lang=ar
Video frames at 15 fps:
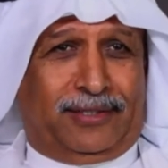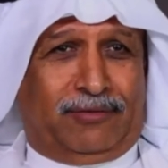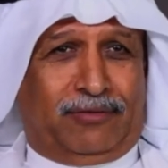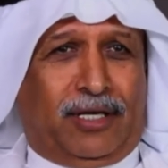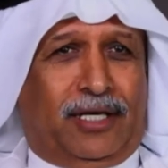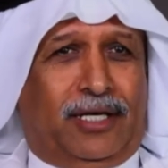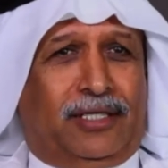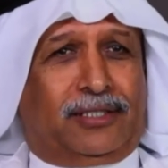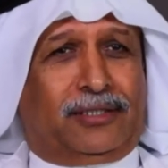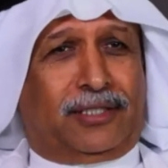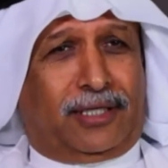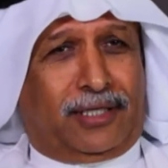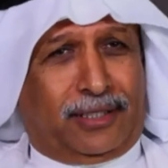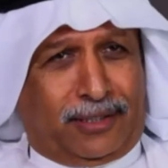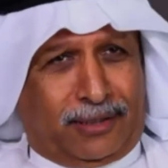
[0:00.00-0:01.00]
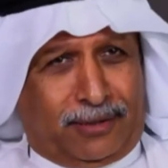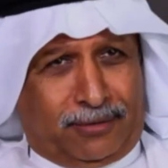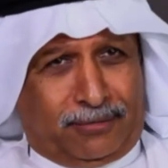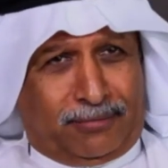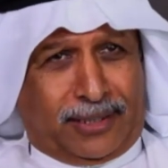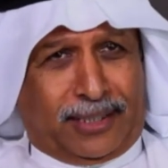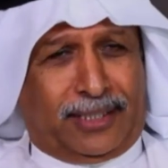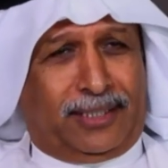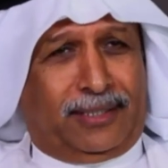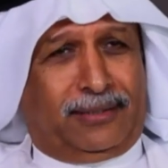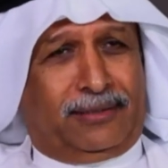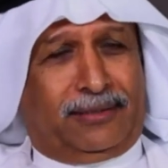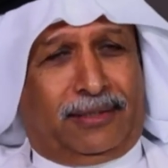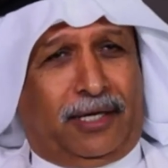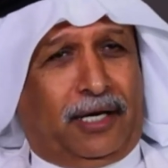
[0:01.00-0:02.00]
فاشترينا لهم خيل
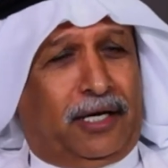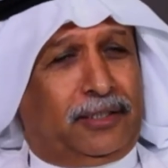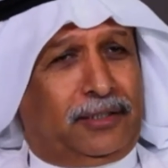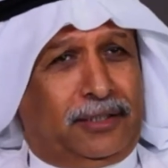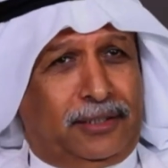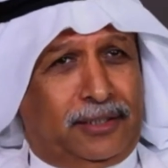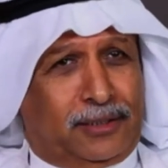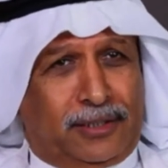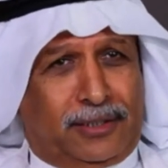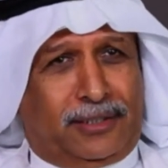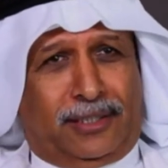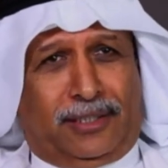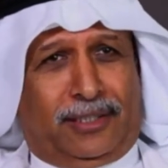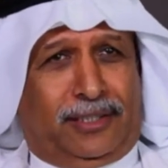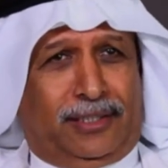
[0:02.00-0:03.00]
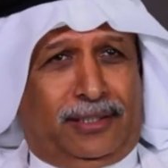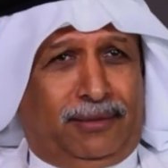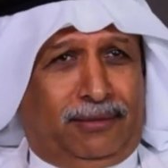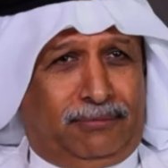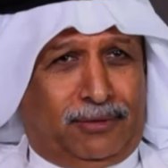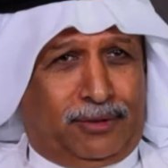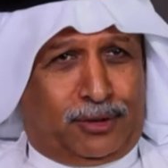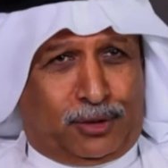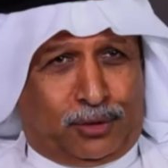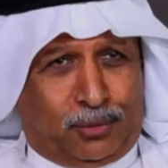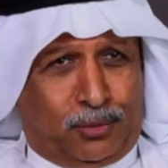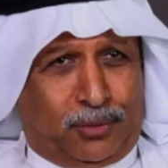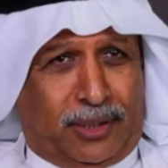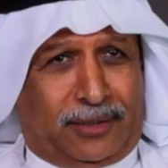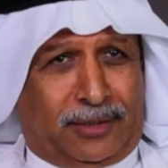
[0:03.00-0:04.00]
عاديه جدا يعني من
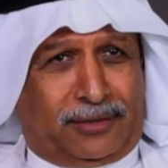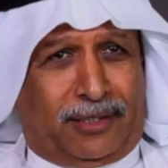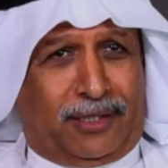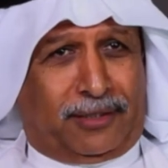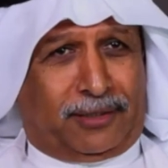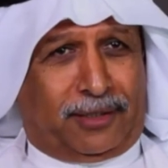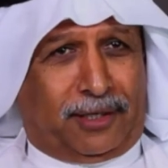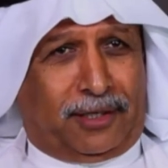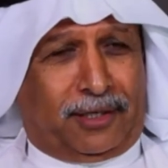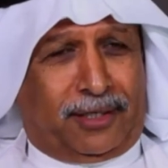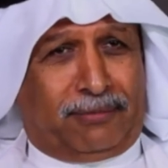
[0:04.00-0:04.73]
السوق حتى اذكر ان